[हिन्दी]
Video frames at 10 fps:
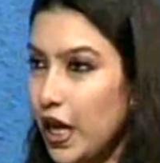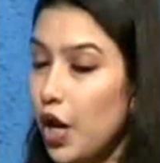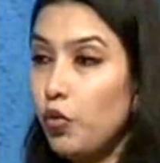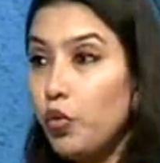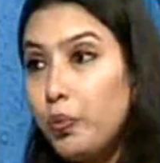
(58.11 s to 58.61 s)

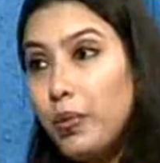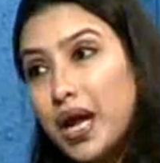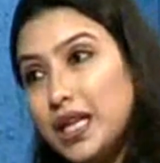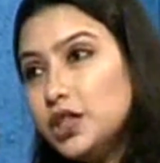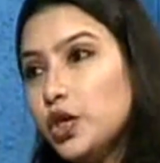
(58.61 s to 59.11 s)
वो पानी
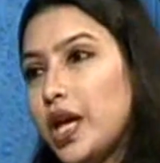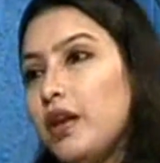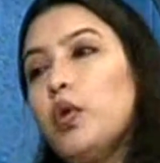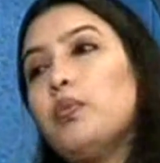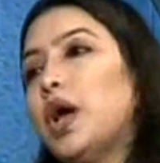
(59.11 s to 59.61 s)
जो है वो
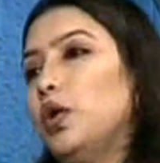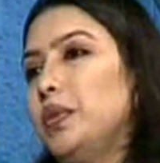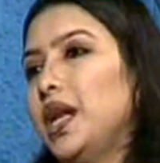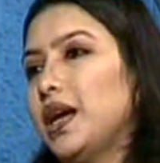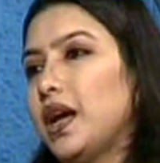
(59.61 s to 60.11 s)
बालों में
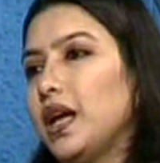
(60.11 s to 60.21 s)
लगाएं